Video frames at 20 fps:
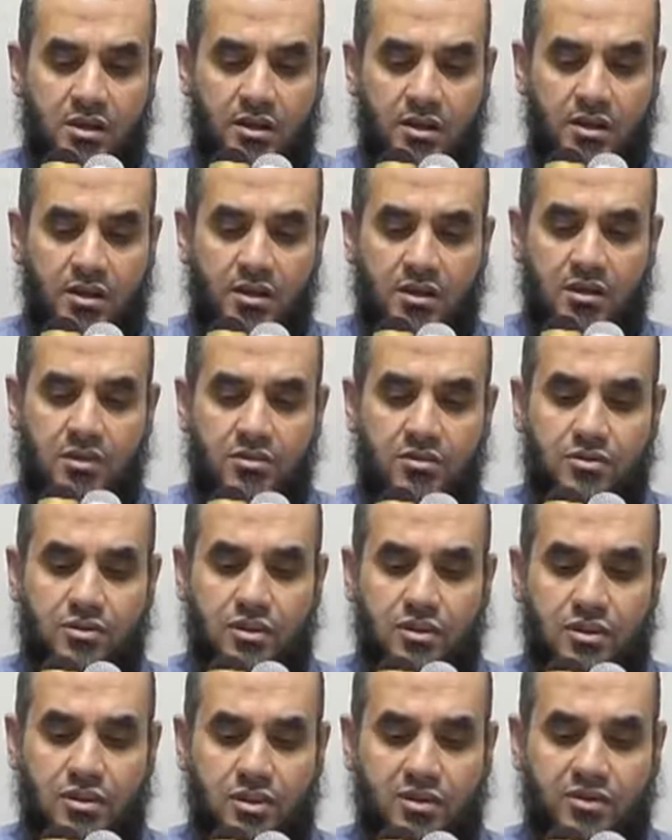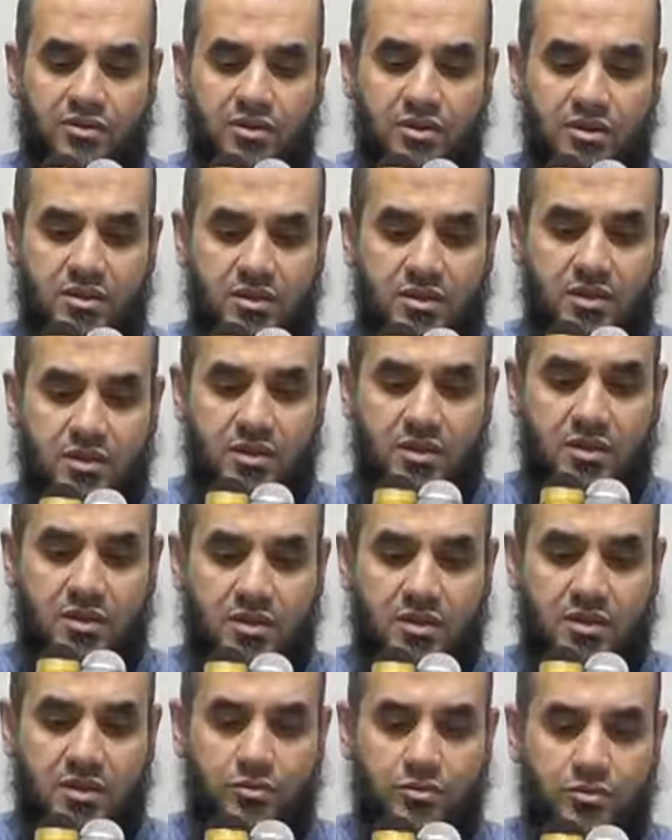يا أيها الذين
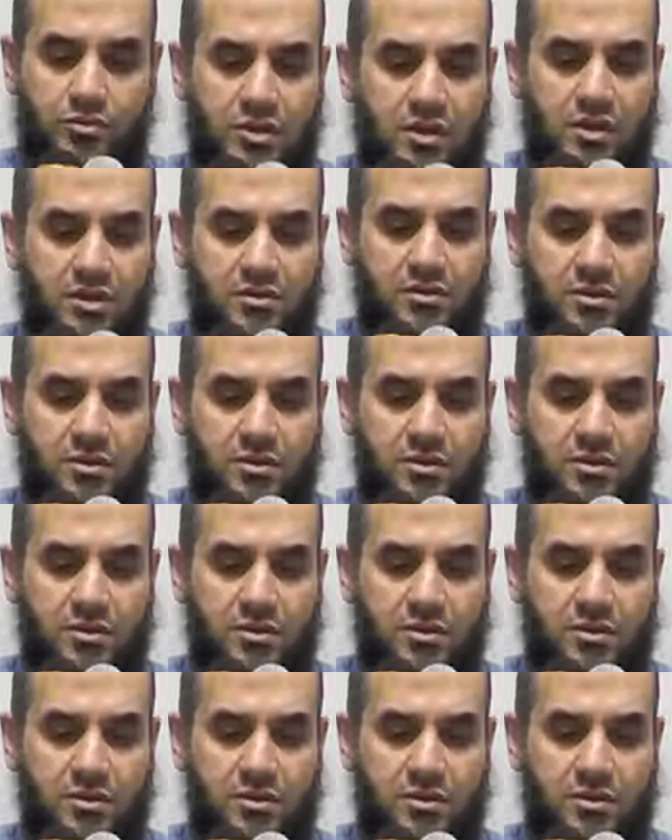آمنوا لا